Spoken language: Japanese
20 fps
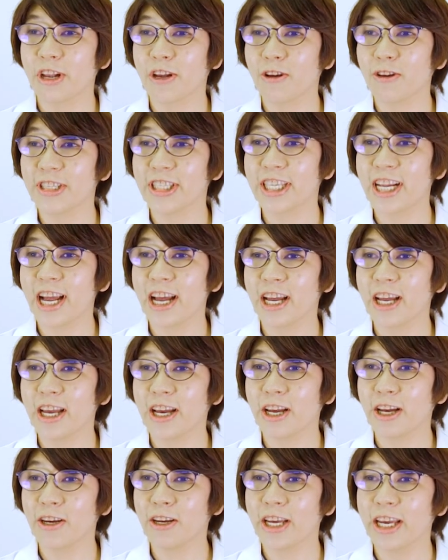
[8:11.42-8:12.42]
こちら、
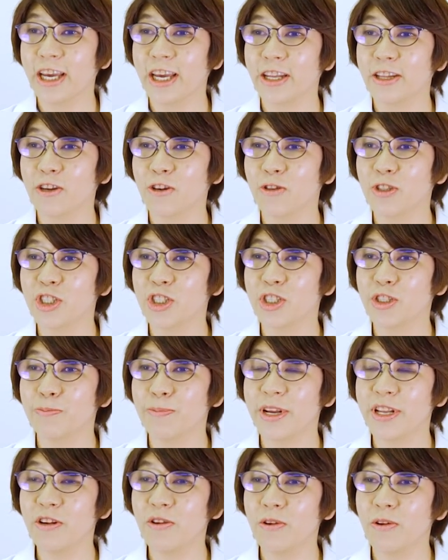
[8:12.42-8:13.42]
えーと、おすす
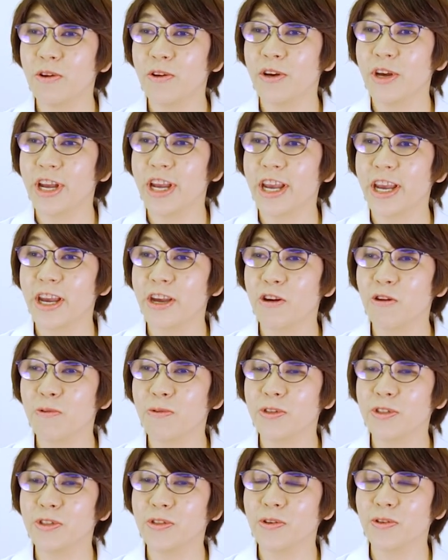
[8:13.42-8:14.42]
めの、えー、
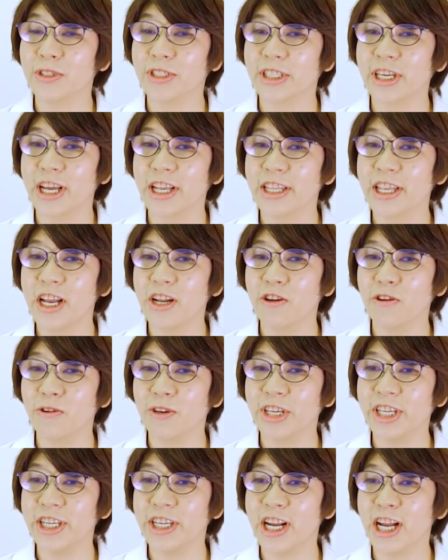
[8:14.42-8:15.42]
ヨーグルトを使った料
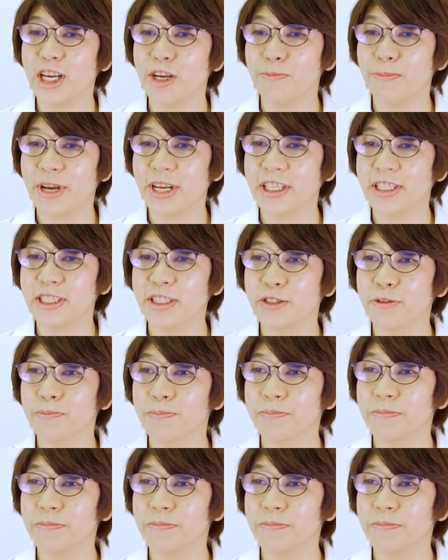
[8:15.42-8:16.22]
理になります。